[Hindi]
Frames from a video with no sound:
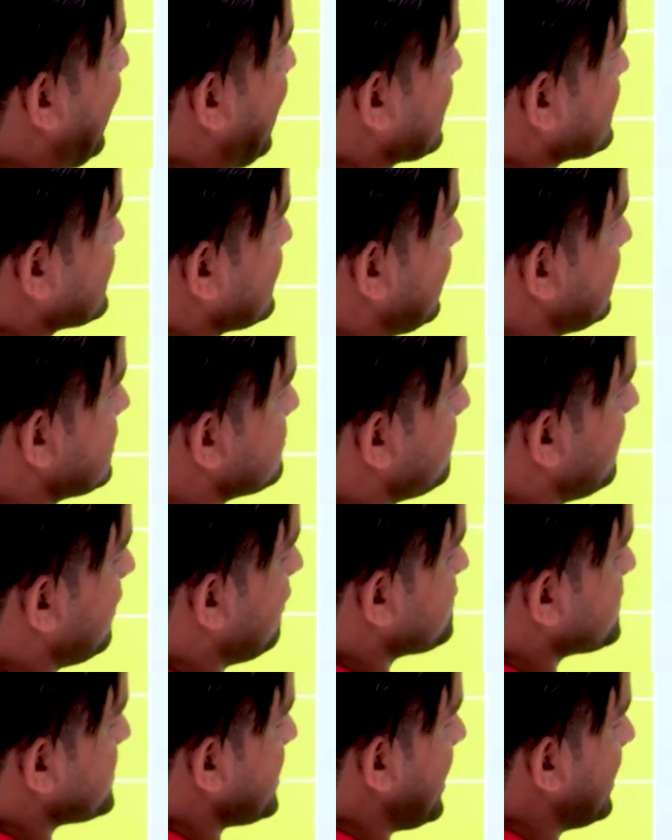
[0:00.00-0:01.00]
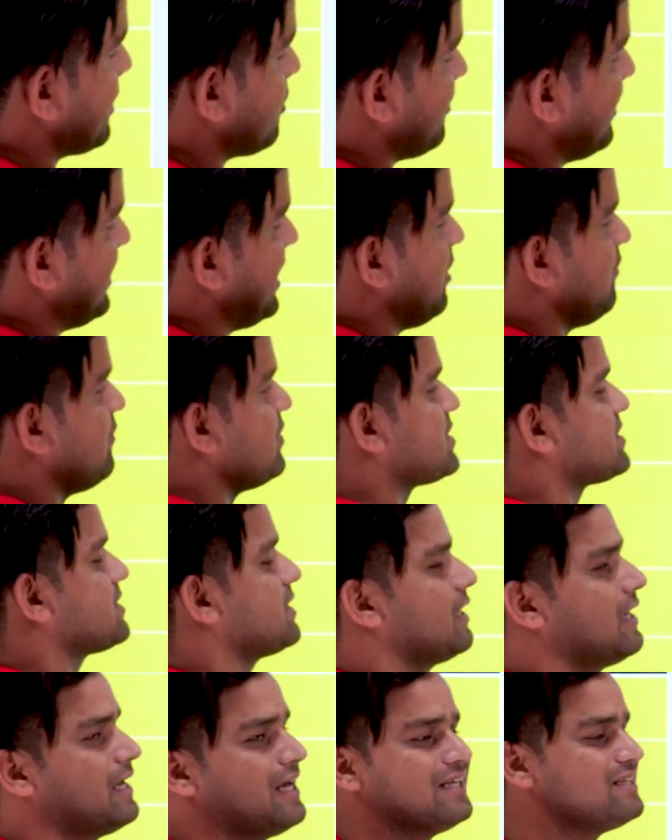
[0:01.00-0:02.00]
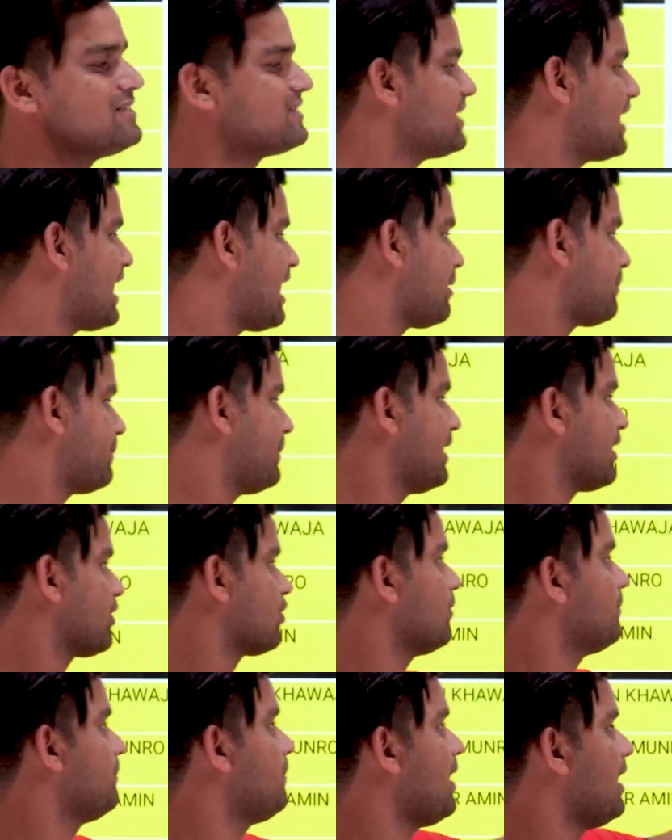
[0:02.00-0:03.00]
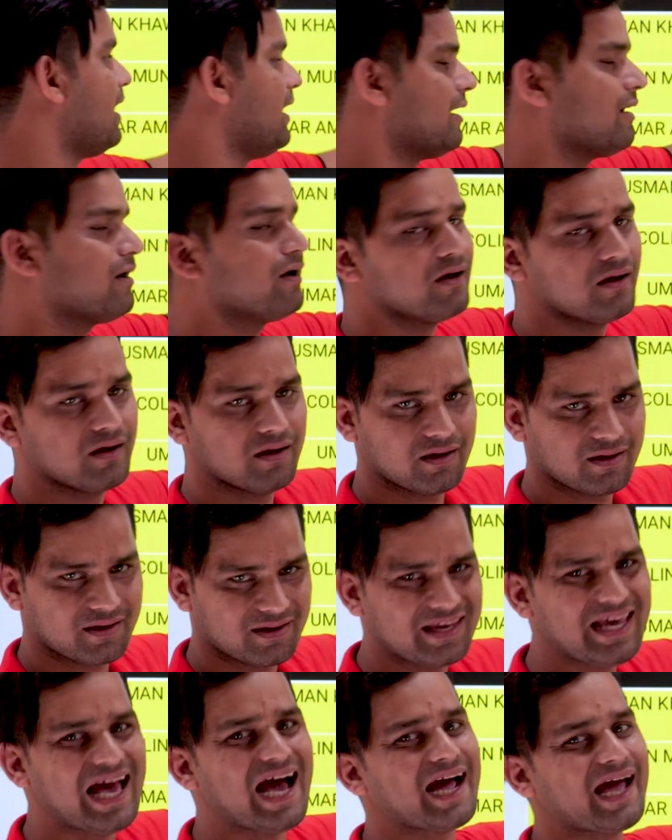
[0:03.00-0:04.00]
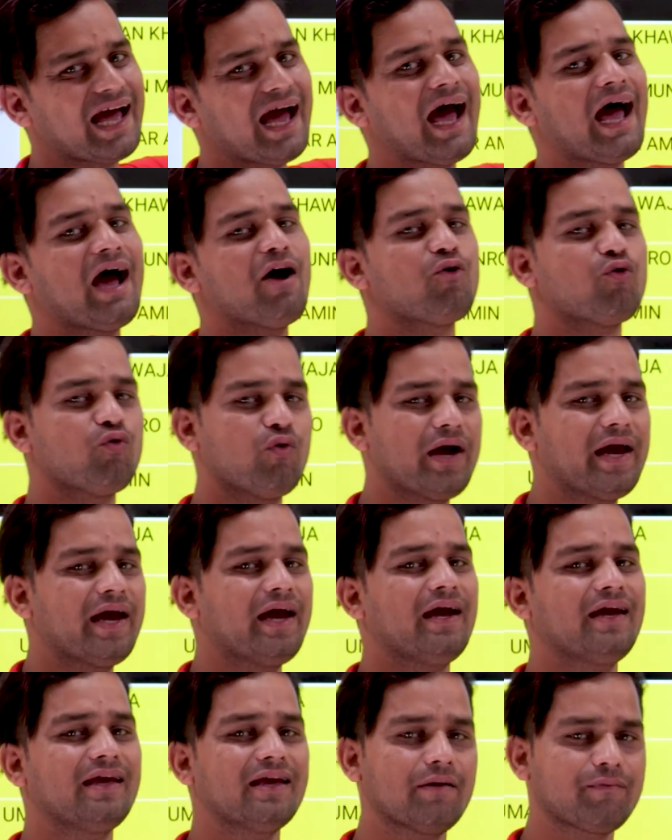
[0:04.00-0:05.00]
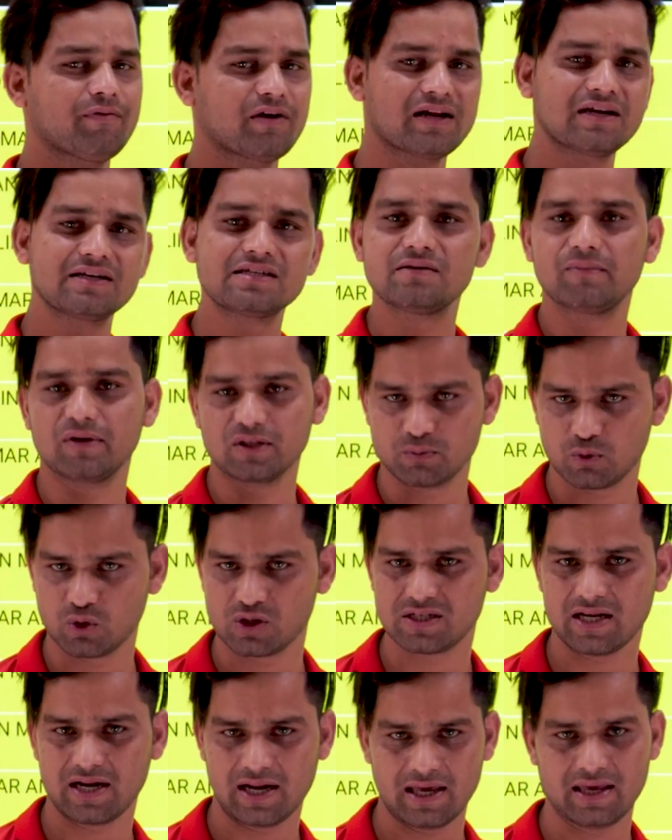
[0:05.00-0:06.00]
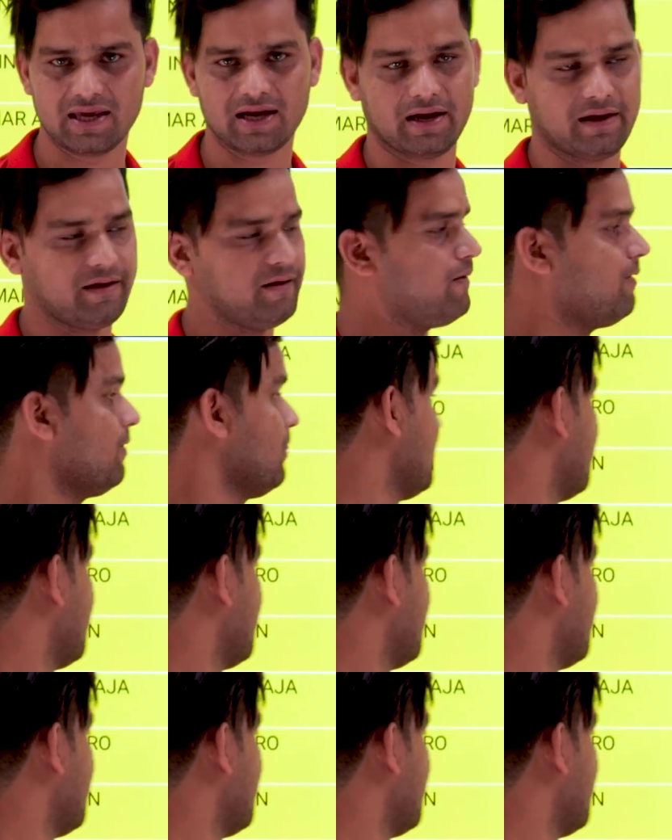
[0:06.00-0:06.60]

एलेक्स हेल्थ फिलिप साल्ट और लेविस इन चार प्लेयर को बाहर किया गया हुए हैं या फिर किसी मजबूरी से नहीं आए हैं